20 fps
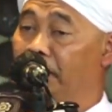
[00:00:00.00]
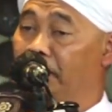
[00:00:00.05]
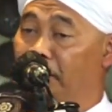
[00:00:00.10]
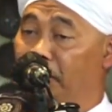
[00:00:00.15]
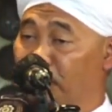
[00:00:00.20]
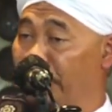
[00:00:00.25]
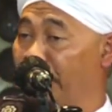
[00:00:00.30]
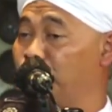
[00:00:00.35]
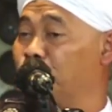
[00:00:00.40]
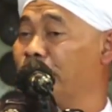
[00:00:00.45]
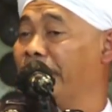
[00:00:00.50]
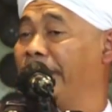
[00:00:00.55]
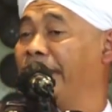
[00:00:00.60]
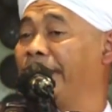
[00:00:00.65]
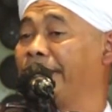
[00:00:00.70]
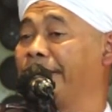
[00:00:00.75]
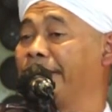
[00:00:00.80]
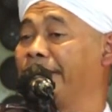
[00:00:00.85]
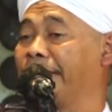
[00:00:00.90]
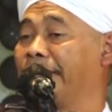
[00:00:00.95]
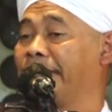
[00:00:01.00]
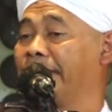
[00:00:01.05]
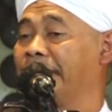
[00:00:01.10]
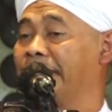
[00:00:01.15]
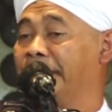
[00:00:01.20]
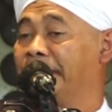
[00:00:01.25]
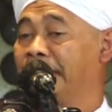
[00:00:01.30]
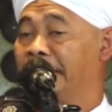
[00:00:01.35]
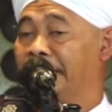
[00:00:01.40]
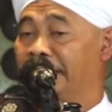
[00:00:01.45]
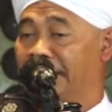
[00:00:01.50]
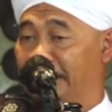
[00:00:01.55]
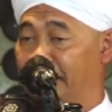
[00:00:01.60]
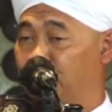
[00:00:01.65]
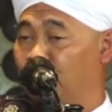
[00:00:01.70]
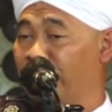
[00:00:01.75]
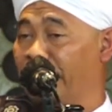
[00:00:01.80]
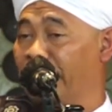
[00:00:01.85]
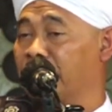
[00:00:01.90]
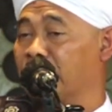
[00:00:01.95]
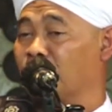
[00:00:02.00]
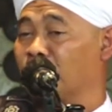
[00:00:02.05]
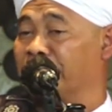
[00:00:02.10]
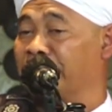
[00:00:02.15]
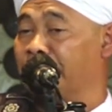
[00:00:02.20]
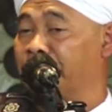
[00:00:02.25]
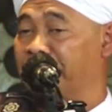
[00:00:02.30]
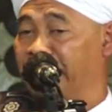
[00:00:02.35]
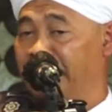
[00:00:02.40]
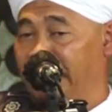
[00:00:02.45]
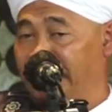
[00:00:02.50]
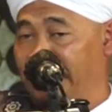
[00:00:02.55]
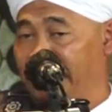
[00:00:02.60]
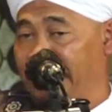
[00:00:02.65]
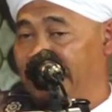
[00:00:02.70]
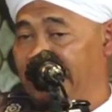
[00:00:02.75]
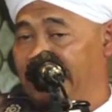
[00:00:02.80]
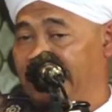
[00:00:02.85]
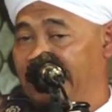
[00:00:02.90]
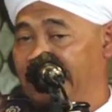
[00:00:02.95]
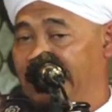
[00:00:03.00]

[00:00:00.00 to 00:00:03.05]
Mudah-mudahan di bulan Rajab ini